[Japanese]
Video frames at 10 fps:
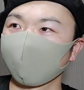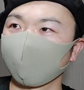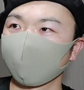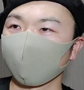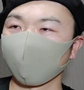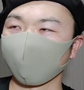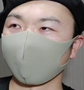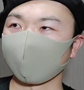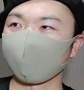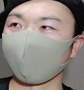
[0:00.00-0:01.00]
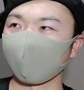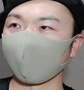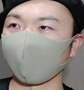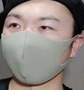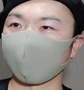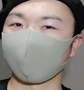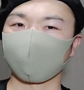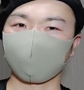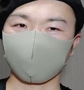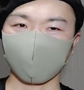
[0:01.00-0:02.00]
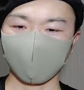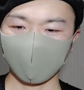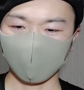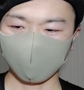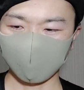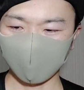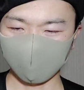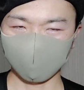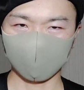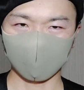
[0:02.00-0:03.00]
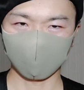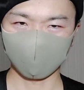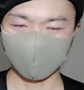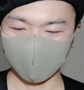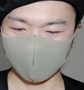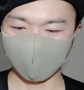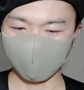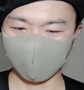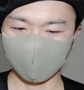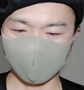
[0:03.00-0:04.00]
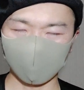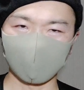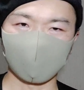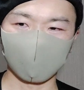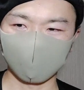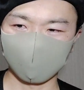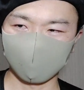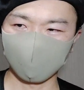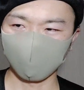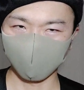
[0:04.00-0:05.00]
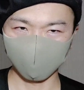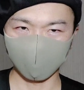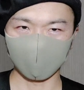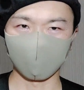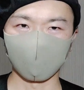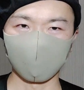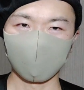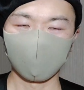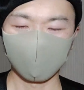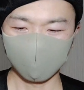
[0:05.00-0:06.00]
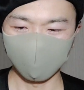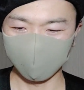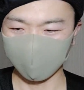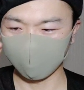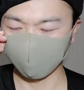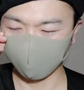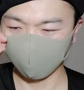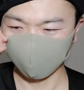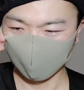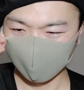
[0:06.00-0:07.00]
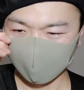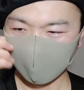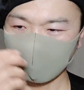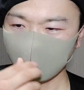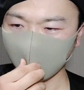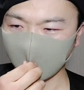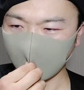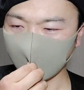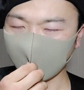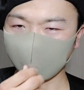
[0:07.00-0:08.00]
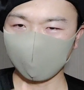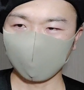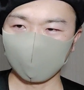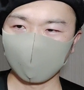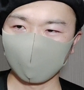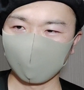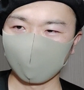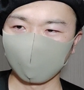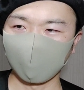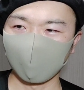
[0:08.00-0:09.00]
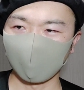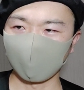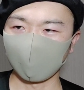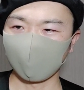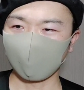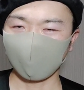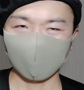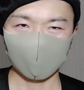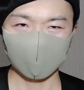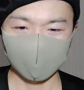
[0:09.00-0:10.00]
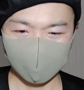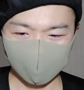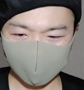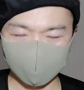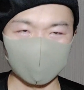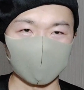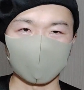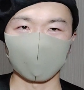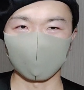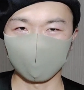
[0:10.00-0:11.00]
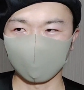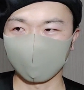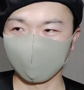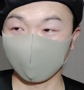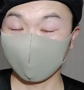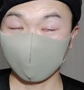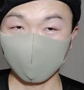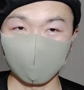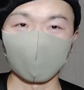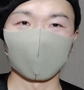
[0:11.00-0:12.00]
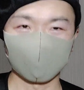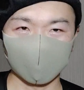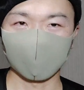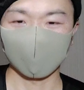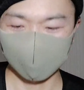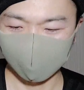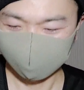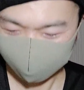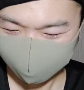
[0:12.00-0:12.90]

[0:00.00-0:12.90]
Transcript: まあちょっと夏なんかピタッとしたの体のラインが出てるちょっとおっぱいの大きい人とかまあ足出してる子とかいるじゃないですか